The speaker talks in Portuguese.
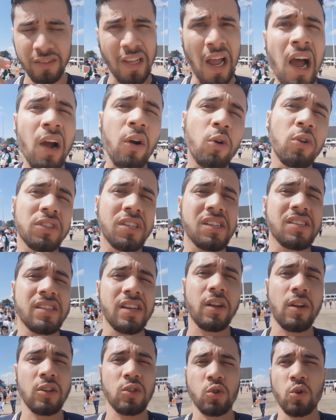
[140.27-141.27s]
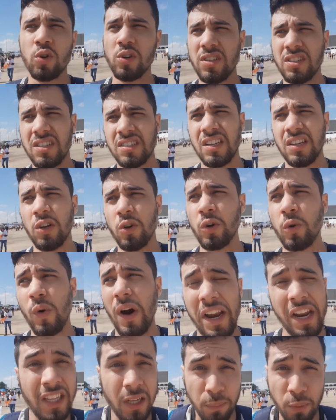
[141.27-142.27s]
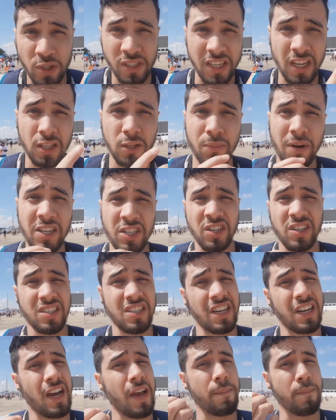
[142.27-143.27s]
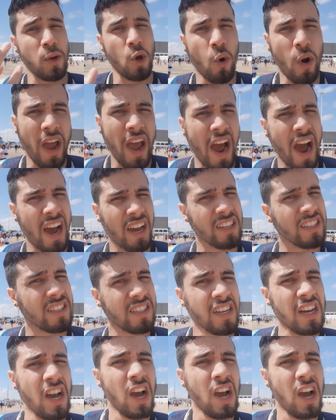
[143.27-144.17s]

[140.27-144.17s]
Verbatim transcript: tá acontecendo as coisas, entendeu? E 40%, imagina, você ganha mil reais.